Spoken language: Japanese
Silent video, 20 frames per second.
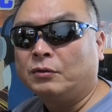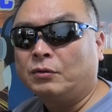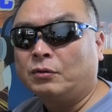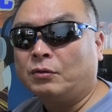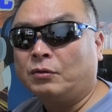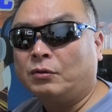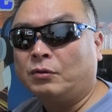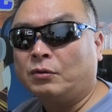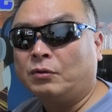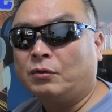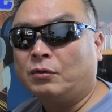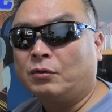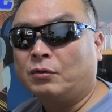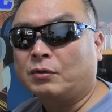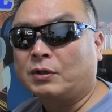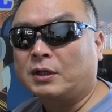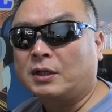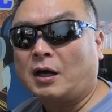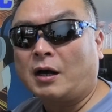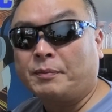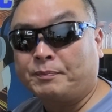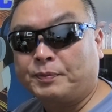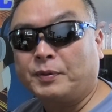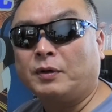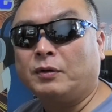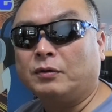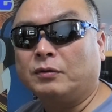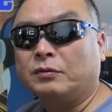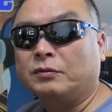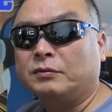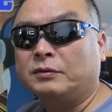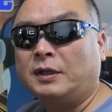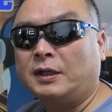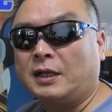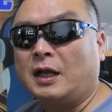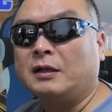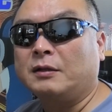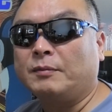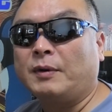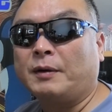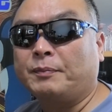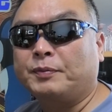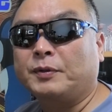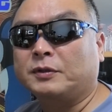おこうやって発表ね何も発